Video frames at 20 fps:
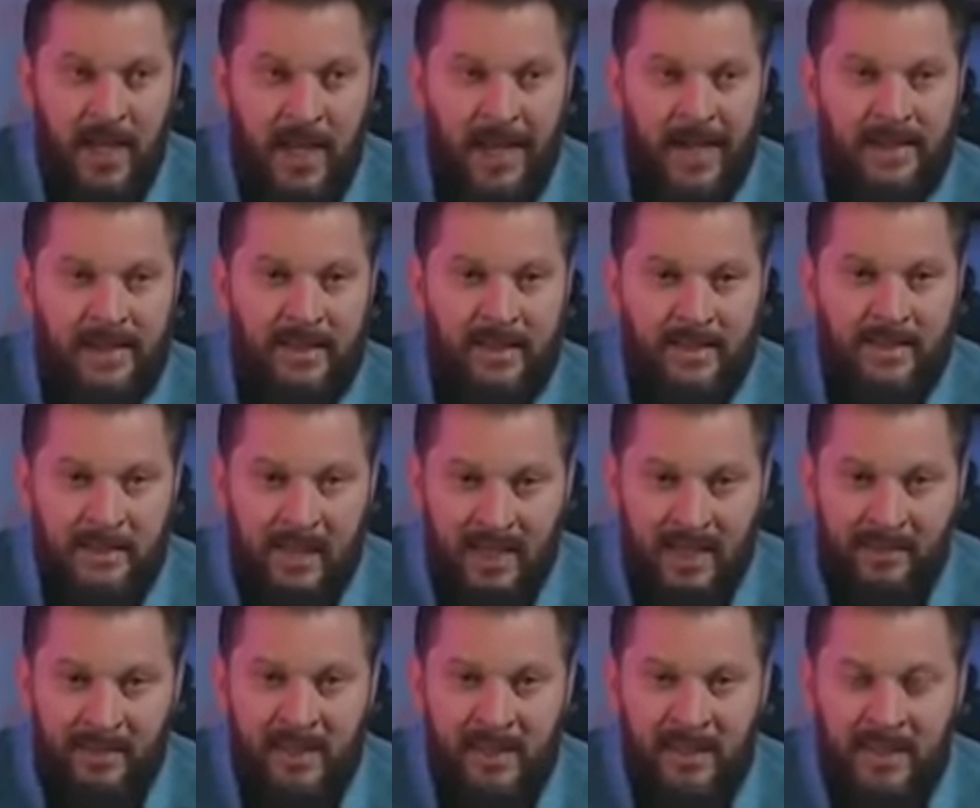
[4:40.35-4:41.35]
Это
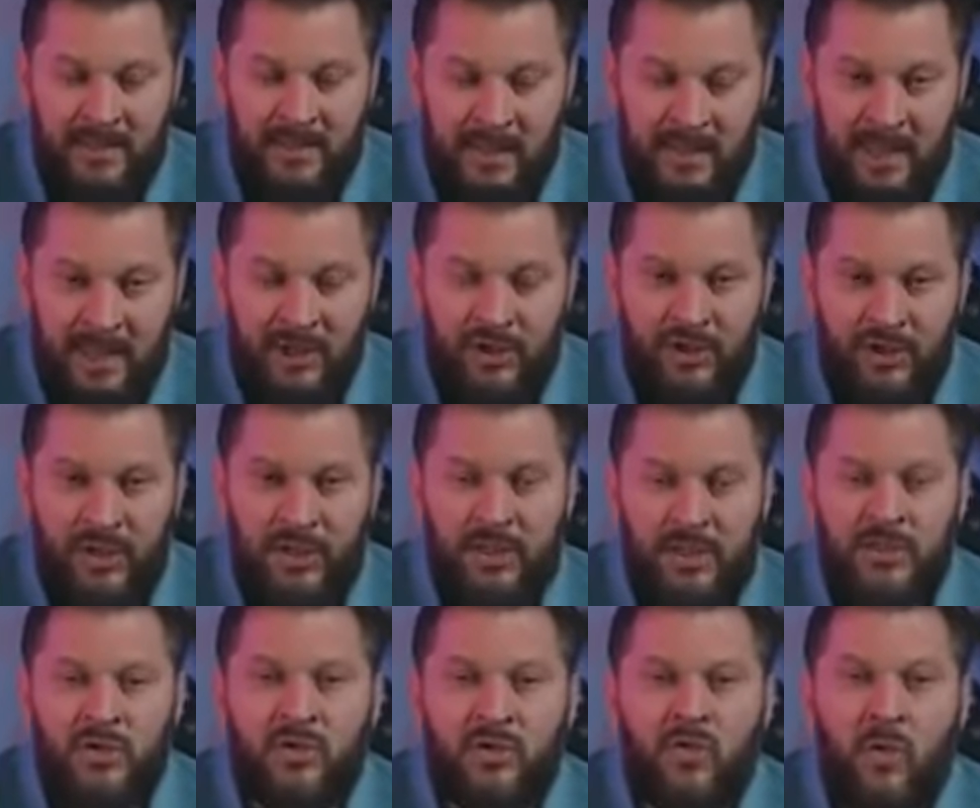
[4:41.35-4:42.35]
самое
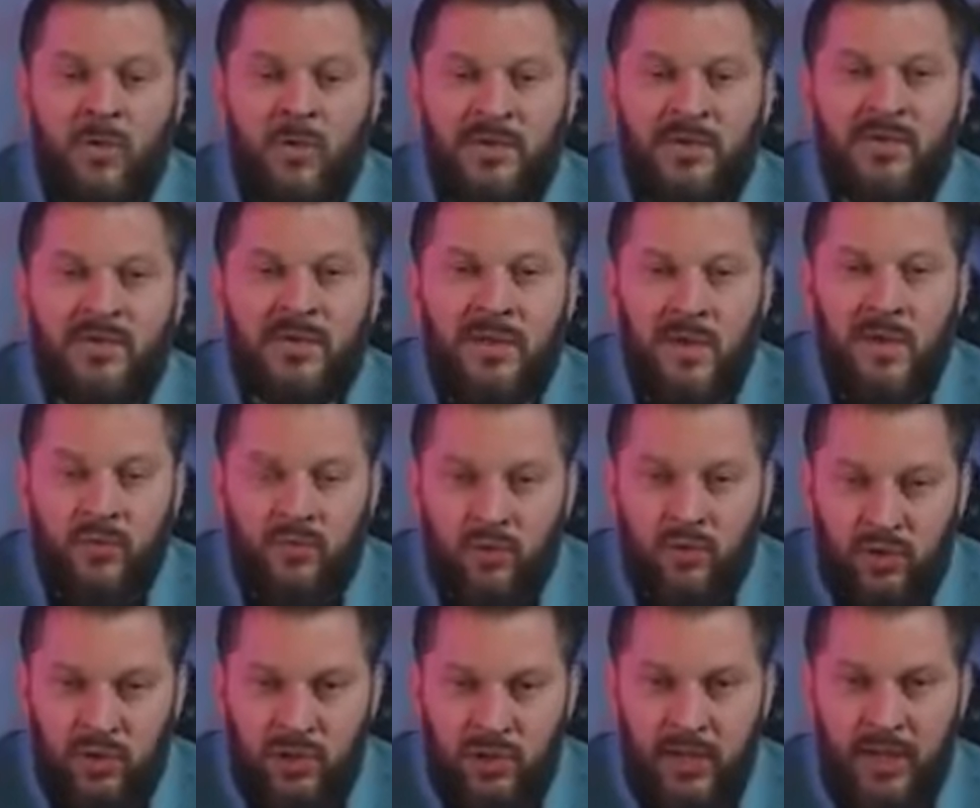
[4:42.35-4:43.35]
настоящее
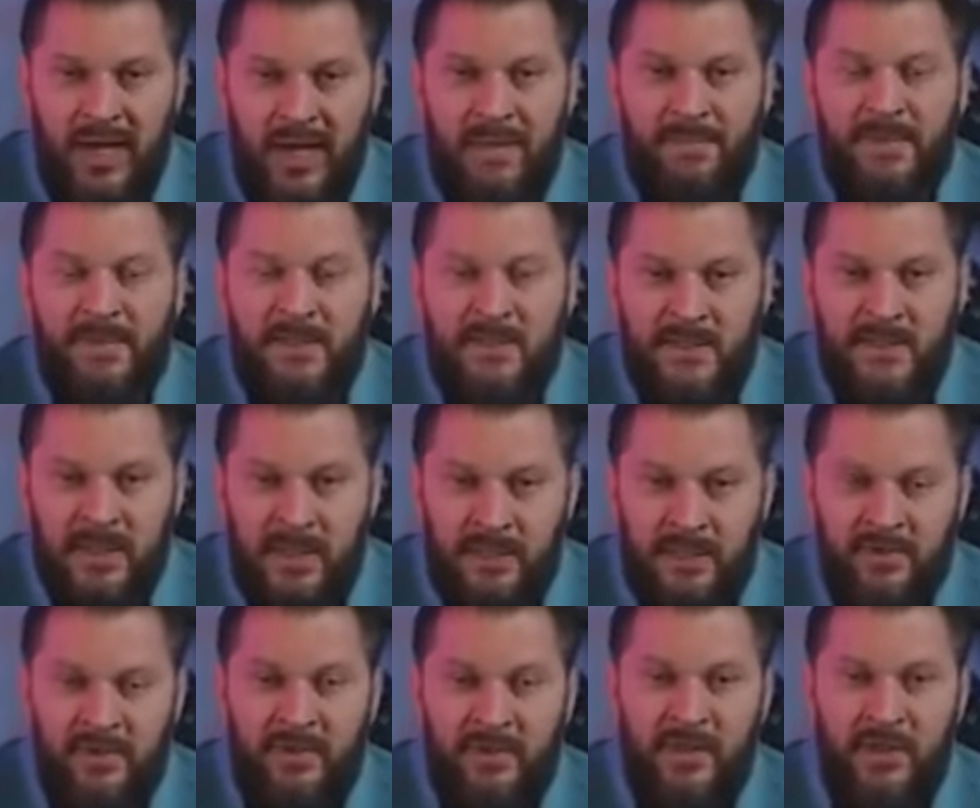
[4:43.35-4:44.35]
собственноручное
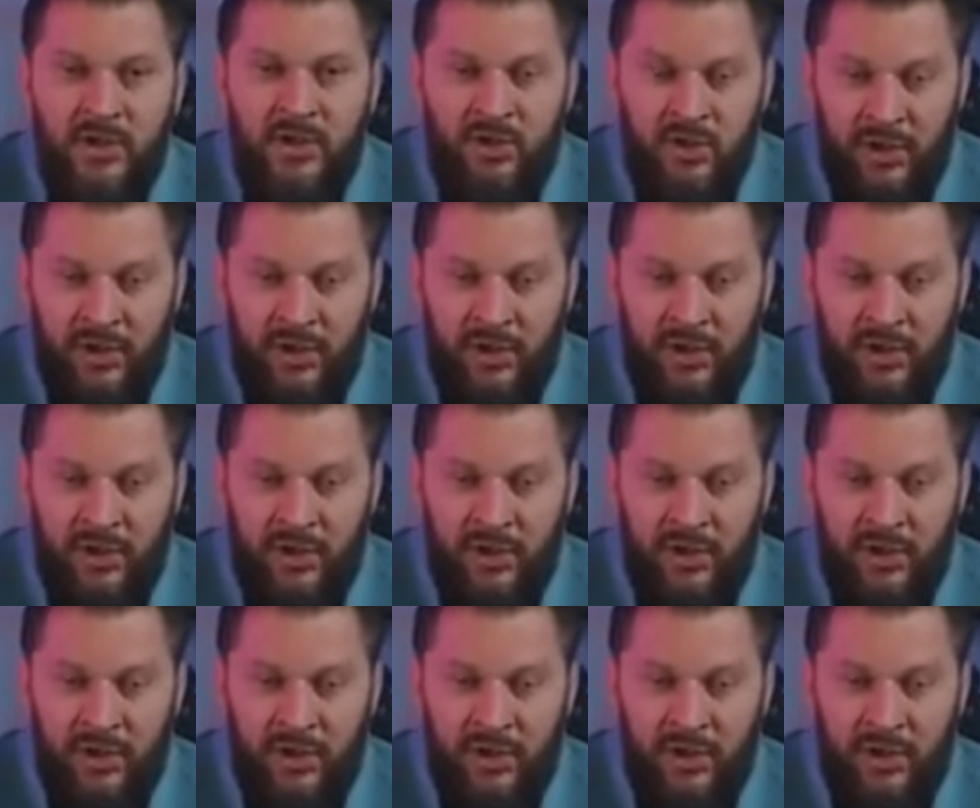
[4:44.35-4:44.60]
обесценивание